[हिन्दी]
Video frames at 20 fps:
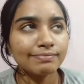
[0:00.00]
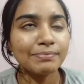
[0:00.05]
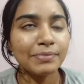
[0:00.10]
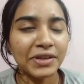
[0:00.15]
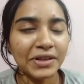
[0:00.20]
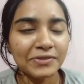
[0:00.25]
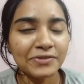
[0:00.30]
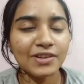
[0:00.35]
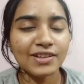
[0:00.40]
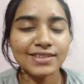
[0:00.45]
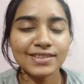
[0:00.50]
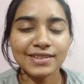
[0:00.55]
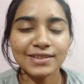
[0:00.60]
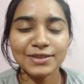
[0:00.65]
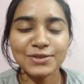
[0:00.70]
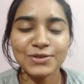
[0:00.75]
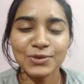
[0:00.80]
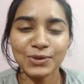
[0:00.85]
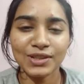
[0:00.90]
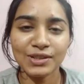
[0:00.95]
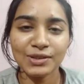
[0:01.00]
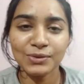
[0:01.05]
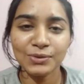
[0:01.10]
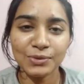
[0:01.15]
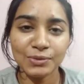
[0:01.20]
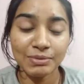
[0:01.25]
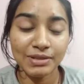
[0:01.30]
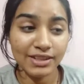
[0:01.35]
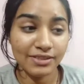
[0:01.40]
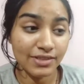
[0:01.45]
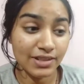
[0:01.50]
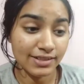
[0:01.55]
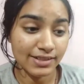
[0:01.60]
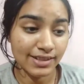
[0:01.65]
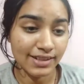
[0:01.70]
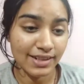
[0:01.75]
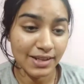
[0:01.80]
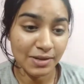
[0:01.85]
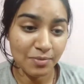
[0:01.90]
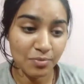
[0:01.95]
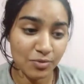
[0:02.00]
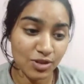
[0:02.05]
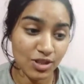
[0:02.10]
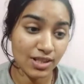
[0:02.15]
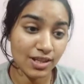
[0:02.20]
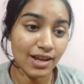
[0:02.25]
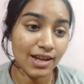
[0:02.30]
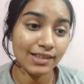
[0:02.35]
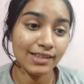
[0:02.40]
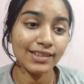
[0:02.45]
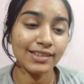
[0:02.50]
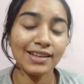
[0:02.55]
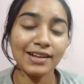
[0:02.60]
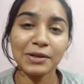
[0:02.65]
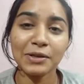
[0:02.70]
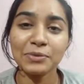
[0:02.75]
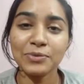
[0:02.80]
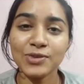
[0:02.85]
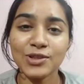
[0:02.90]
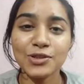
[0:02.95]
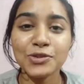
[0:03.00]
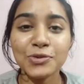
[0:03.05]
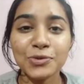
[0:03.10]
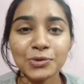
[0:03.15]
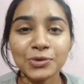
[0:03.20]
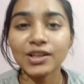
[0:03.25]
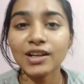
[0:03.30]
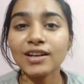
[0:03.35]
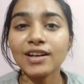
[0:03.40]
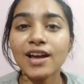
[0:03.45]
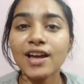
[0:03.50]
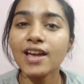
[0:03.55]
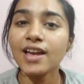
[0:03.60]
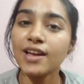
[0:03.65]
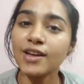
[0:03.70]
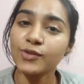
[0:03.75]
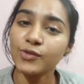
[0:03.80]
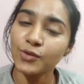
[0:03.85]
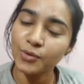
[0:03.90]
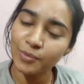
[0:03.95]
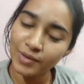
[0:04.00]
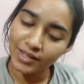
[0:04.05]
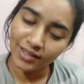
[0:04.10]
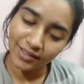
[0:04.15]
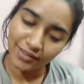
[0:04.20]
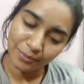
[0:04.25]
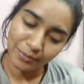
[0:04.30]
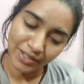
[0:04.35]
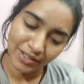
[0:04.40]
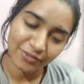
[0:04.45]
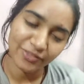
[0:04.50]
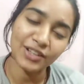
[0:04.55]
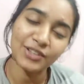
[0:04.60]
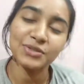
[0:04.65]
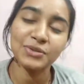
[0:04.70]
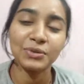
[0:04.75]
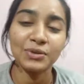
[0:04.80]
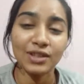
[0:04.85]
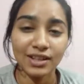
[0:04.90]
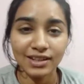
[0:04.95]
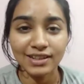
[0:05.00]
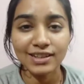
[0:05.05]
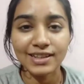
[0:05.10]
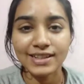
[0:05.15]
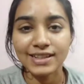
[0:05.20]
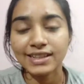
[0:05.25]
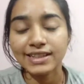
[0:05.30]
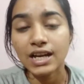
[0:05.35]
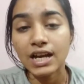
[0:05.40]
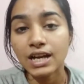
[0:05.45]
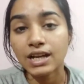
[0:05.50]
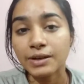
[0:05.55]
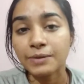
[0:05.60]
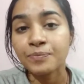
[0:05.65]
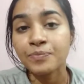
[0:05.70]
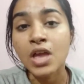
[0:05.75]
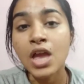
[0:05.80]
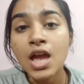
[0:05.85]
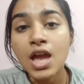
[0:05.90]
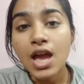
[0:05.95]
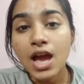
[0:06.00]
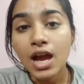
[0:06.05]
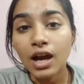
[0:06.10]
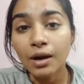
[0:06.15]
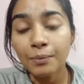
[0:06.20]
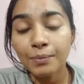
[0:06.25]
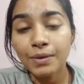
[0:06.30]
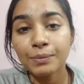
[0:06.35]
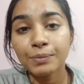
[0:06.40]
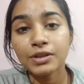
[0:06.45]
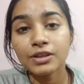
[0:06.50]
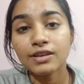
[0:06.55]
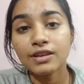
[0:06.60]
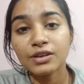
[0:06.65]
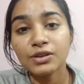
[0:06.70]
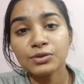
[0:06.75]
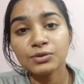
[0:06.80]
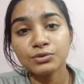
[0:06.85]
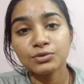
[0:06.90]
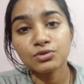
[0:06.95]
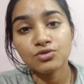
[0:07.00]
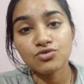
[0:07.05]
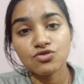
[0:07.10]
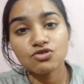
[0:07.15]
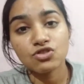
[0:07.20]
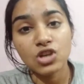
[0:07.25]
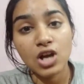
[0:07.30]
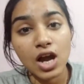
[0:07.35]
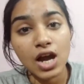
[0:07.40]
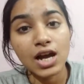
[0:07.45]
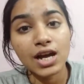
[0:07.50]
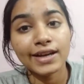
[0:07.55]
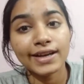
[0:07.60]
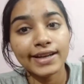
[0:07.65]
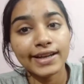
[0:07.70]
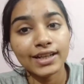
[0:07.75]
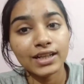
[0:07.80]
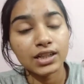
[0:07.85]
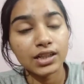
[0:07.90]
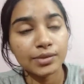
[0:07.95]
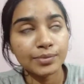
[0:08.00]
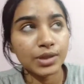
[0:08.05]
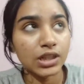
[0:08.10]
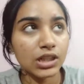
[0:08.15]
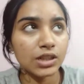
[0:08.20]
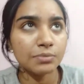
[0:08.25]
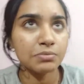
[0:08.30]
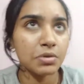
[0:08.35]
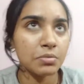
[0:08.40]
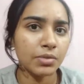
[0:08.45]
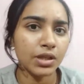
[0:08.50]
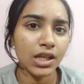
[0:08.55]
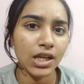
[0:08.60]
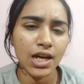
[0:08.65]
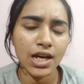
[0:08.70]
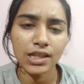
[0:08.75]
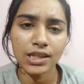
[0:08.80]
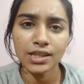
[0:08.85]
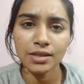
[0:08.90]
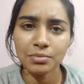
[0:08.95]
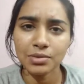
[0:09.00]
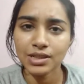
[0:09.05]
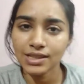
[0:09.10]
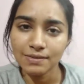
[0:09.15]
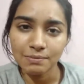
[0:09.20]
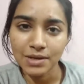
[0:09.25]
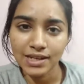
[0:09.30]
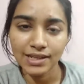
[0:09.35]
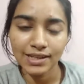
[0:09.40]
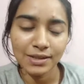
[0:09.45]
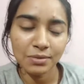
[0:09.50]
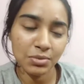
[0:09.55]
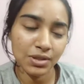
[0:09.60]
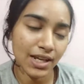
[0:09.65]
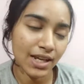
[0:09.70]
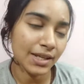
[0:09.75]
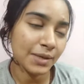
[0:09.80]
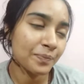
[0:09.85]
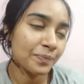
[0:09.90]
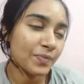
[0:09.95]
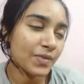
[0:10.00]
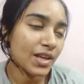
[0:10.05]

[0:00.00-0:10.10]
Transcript: ब्रेकफास्ट um, कर चुकी हूँ ब्रेकफास्ट के टाइम मुझे याद नहीं था कि मुझे शूट करना है तो मैंने ब्रेकफास्ट तो कर ही लिया है अब मैं पी रही हूँ चाय गरम गरम मम्मी के हाथ की बनी मैंने नहीं बनाई